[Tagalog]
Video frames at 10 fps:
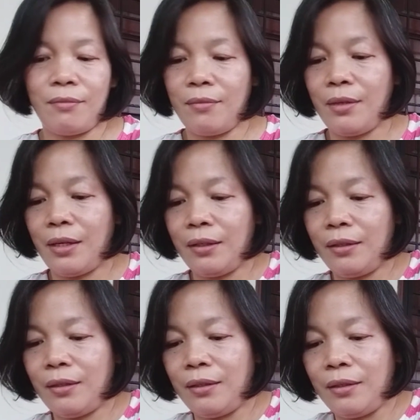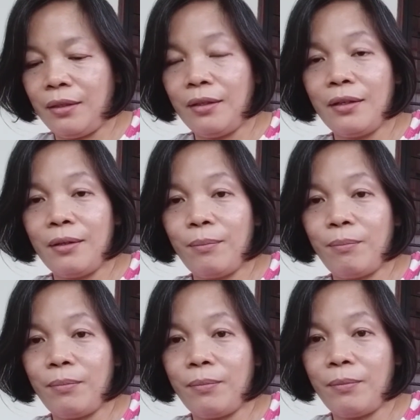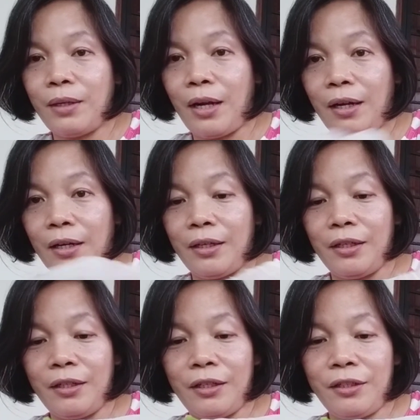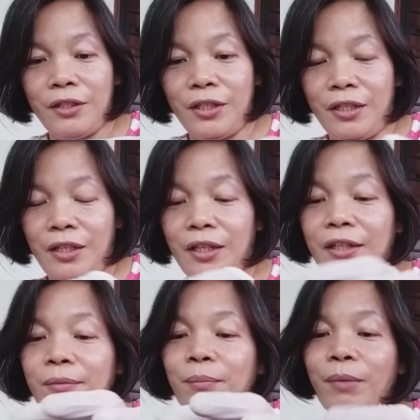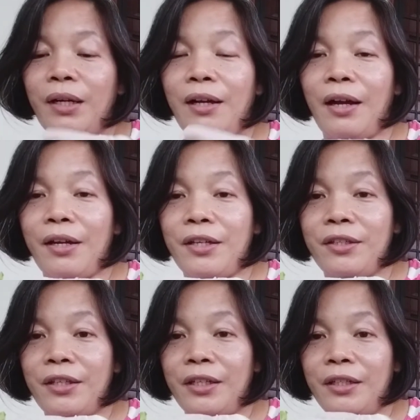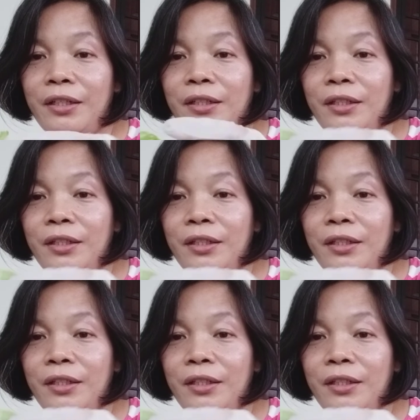dahil kakainin yan eh. Pagkain yan.